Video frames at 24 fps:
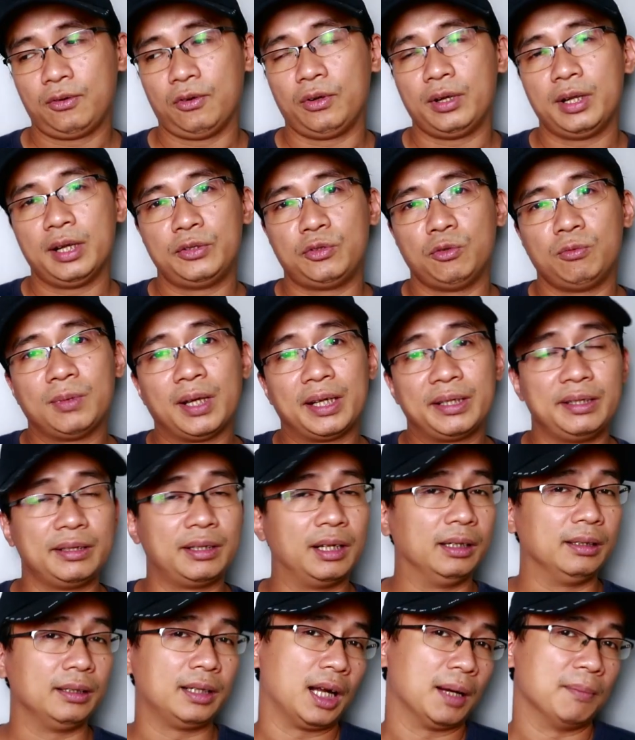có nghĩa là chúng ta chỉ
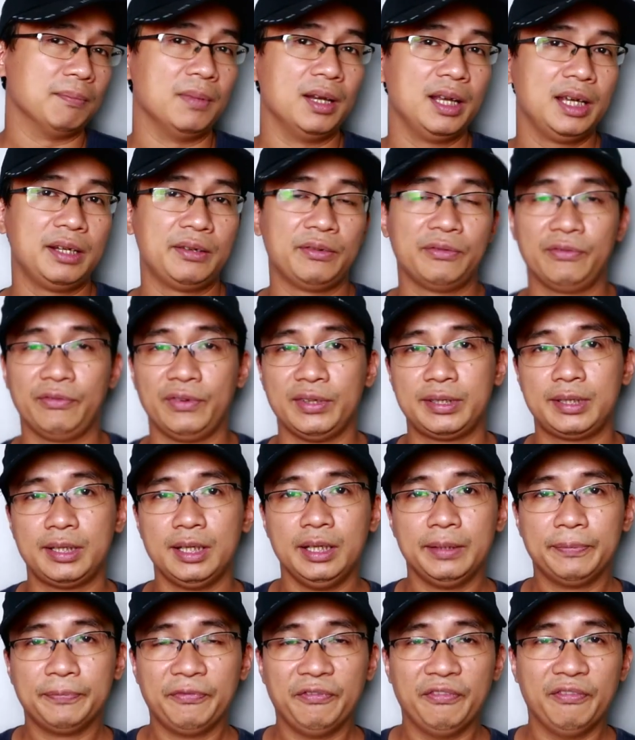cần cầm lên và
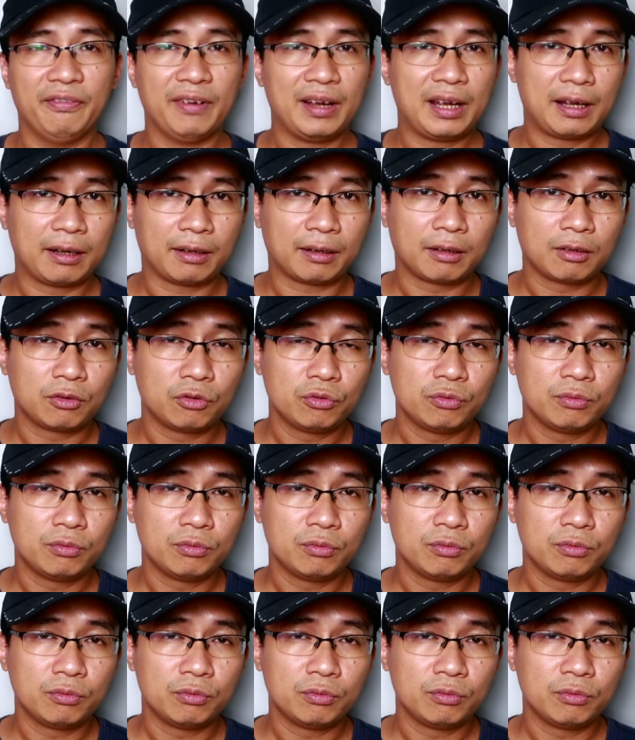xịt và